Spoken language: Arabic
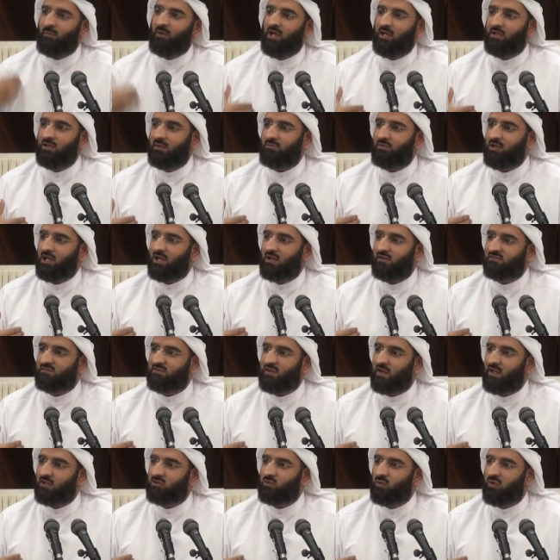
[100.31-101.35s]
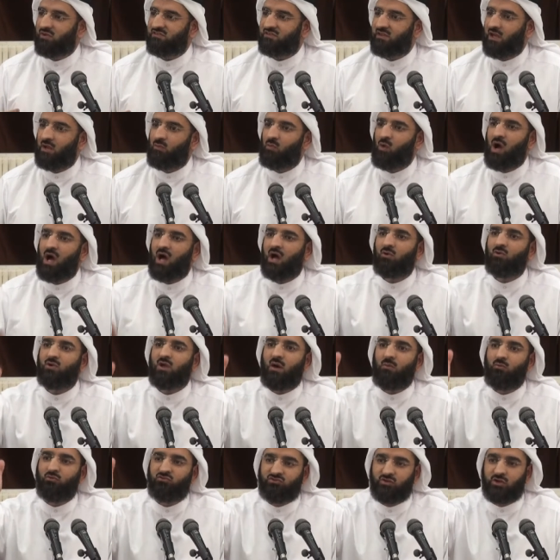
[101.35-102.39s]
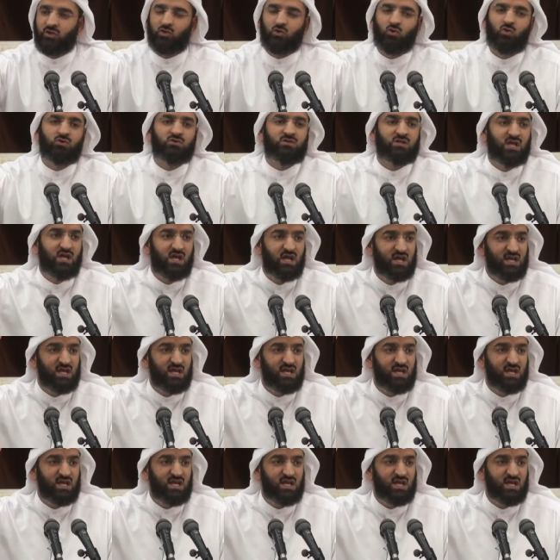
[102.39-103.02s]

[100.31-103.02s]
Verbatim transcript: مع النبي عليه الصلاة والسلام وهؤلاء مشركون